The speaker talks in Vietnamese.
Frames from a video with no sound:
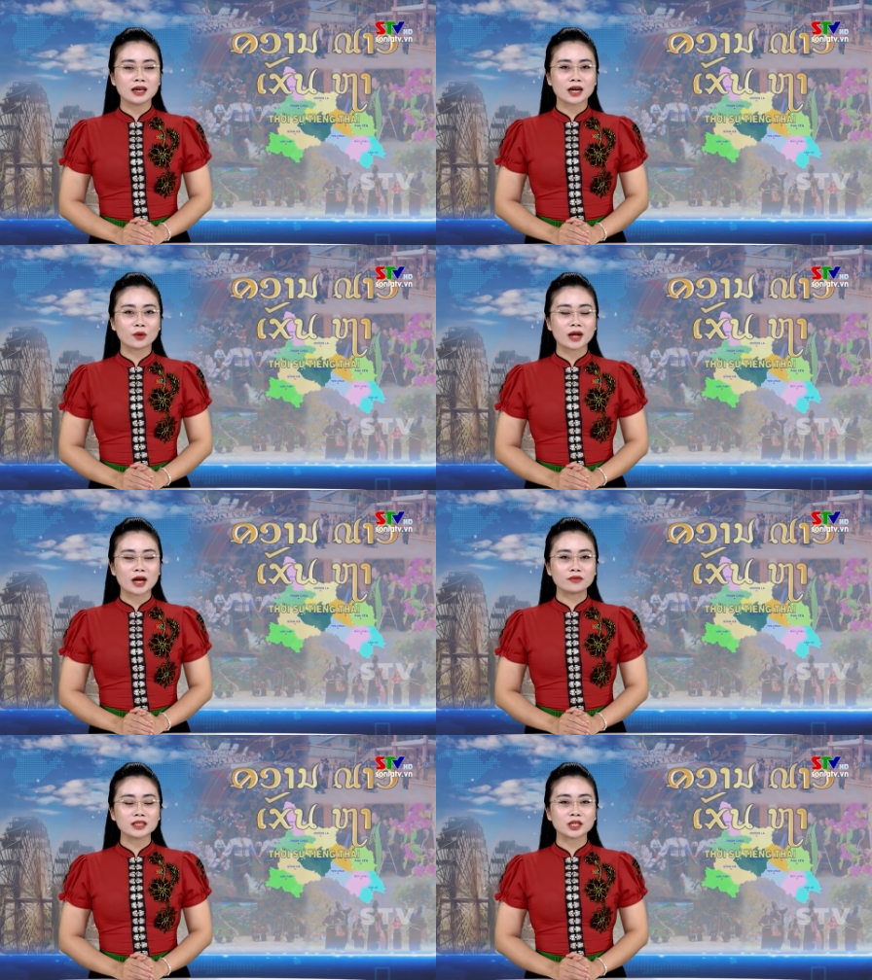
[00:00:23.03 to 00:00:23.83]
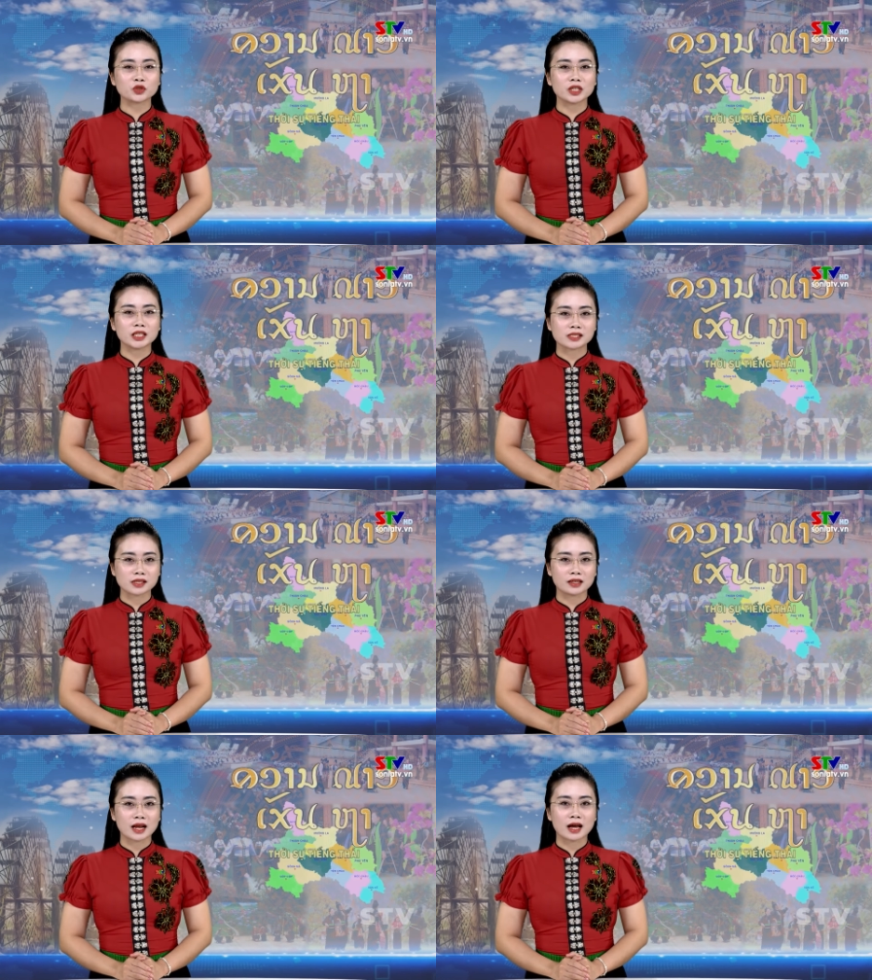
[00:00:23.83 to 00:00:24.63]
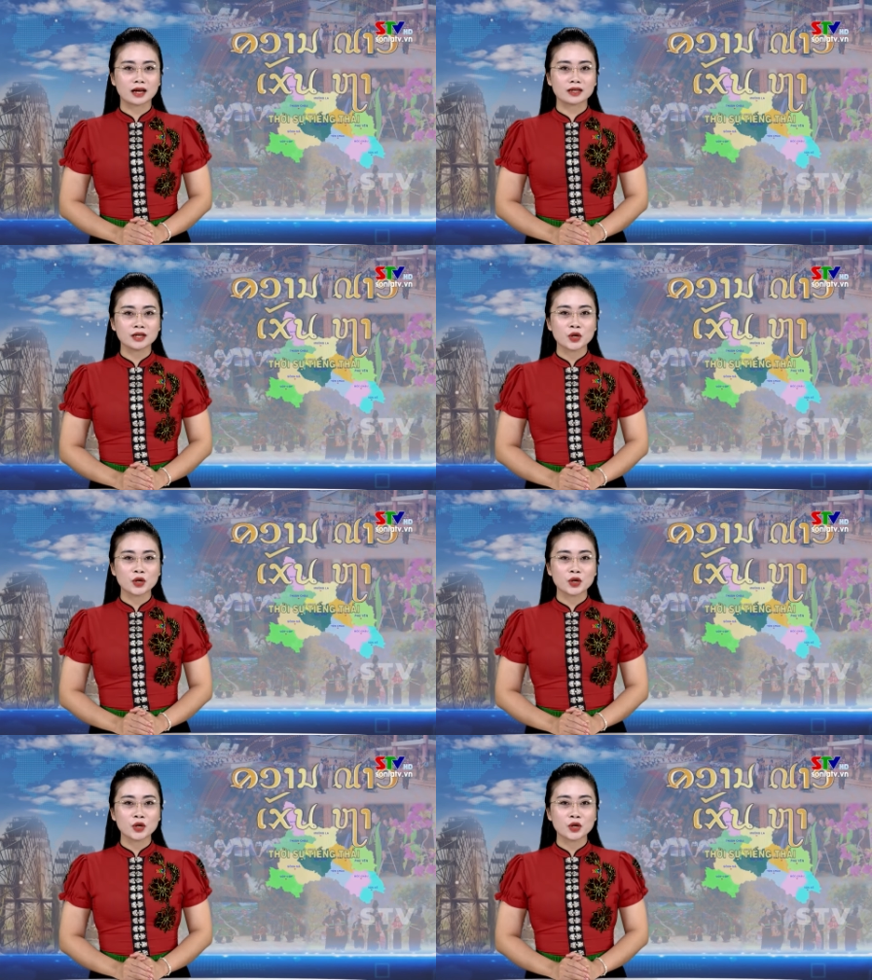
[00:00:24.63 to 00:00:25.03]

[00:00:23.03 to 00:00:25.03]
khổng đài phát thanh truyền hình Sơn Hà.